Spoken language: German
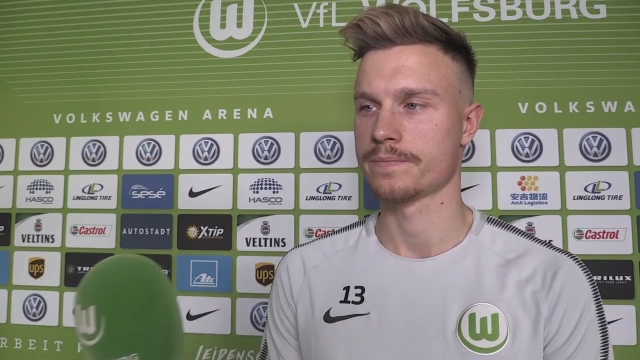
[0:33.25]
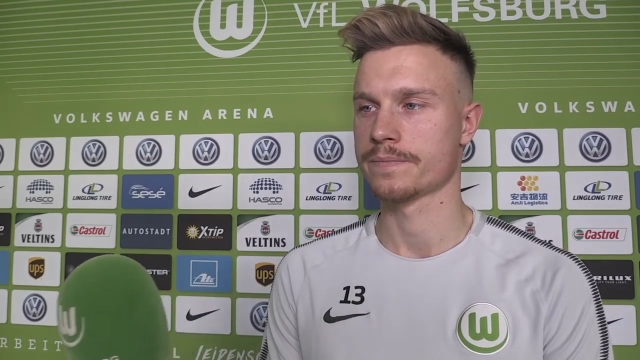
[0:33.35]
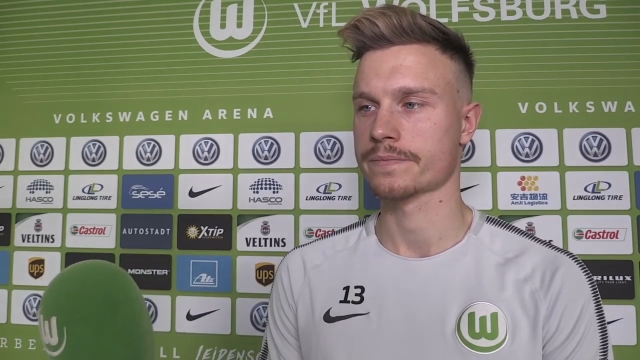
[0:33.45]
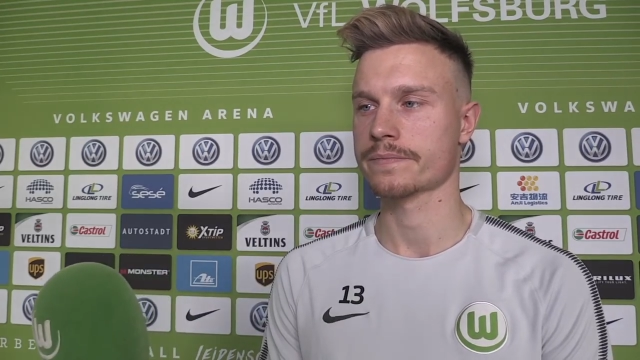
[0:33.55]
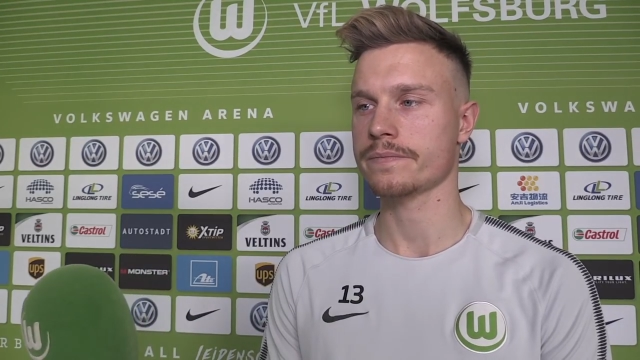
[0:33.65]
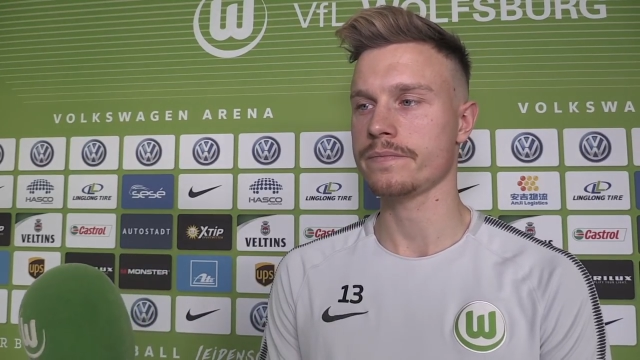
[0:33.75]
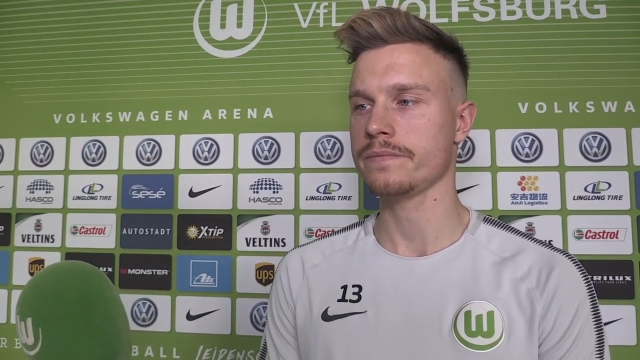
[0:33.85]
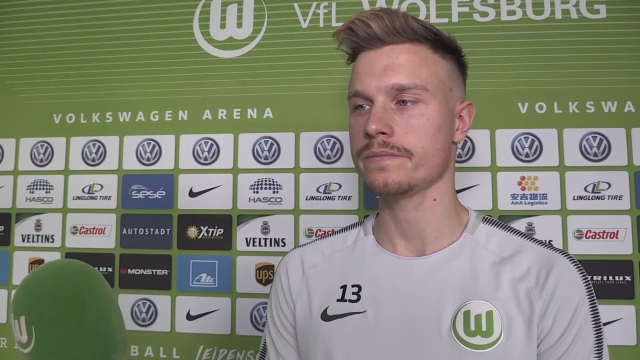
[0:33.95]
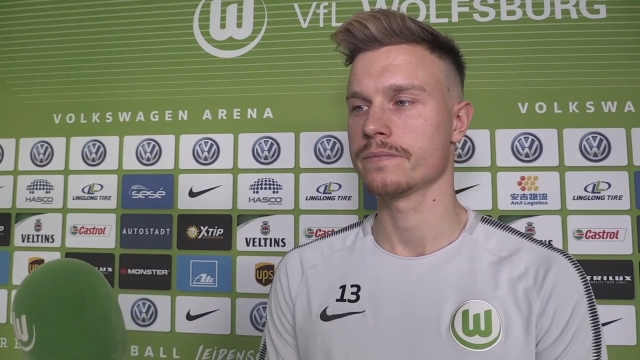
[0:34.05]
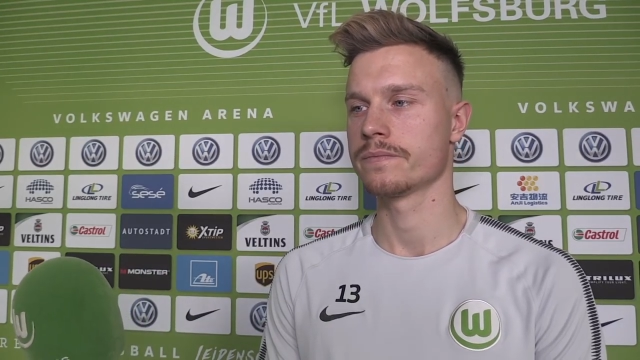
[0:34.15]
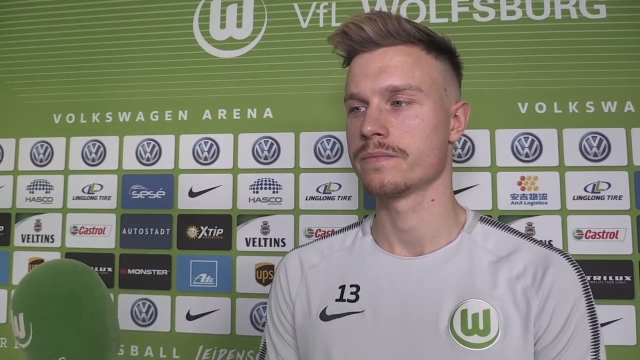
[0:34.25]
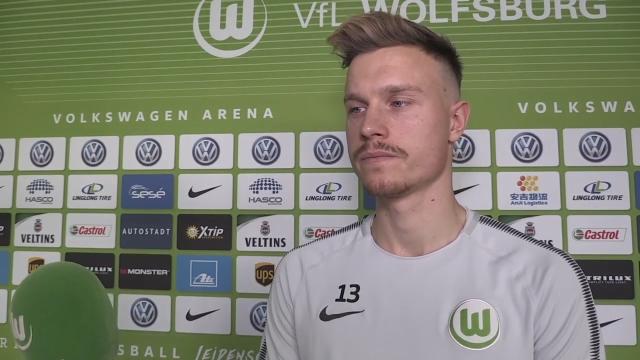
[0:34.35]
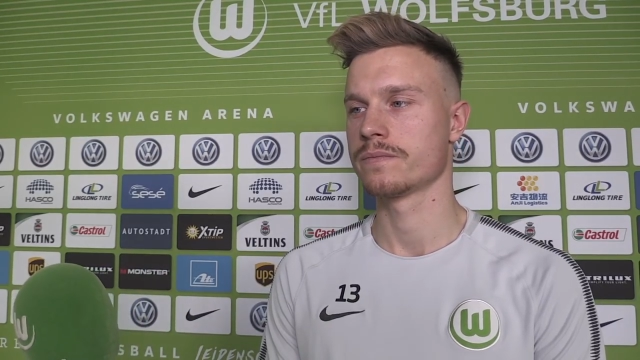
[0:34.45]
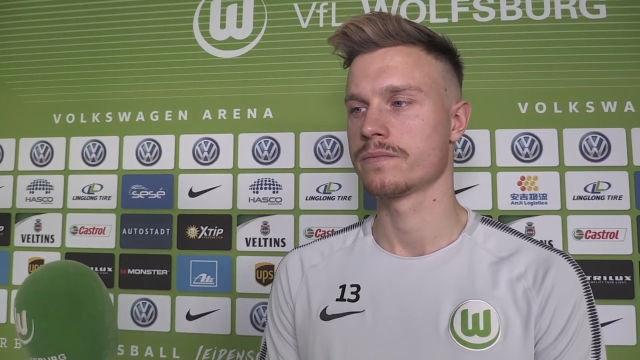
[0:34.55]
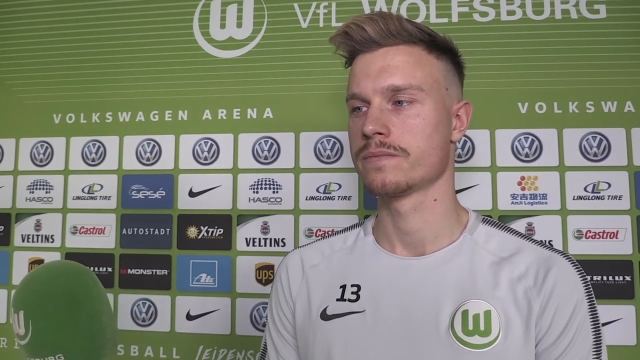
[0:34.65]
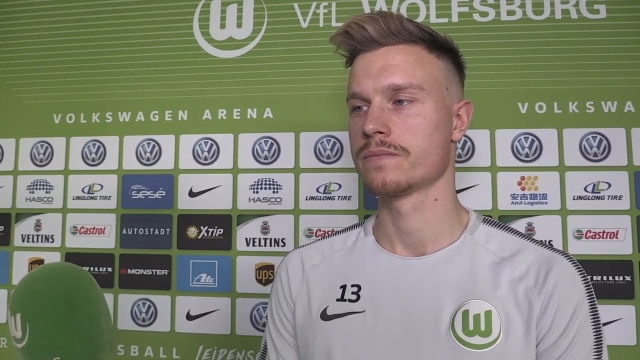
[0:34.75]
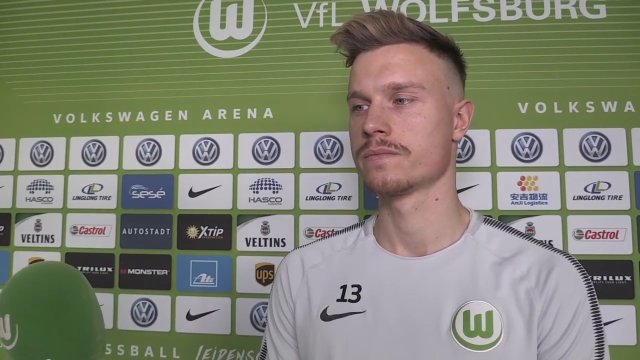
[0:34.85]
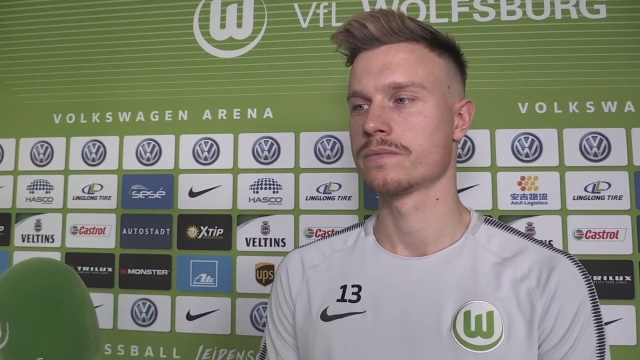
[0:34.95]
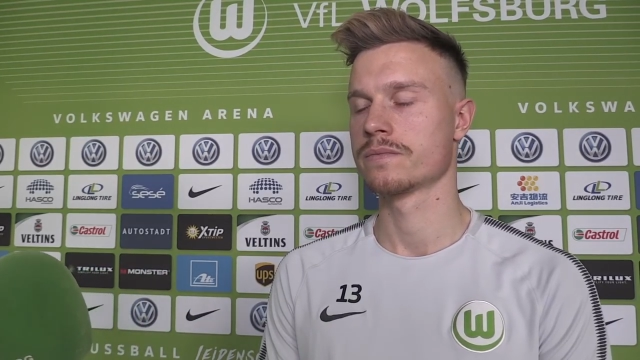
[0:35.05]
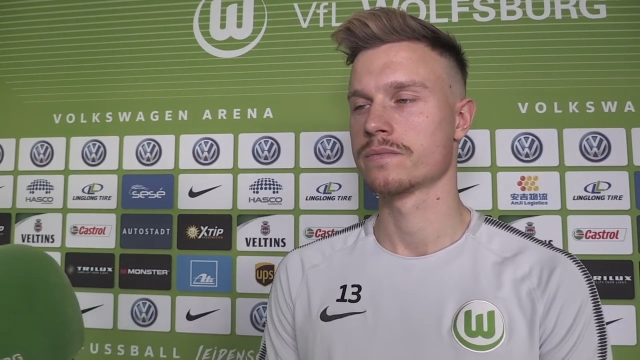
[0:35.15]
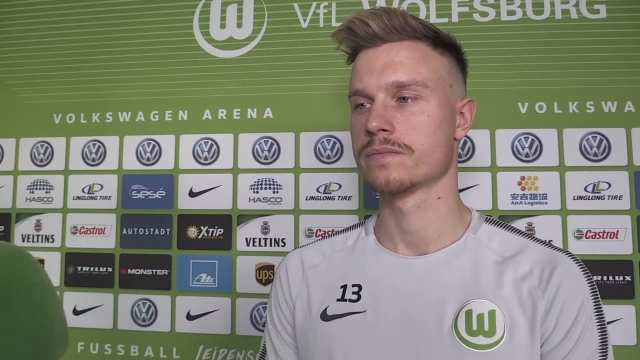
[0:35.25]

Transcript: Wie, wie blickst du auf diese Trainingswoche?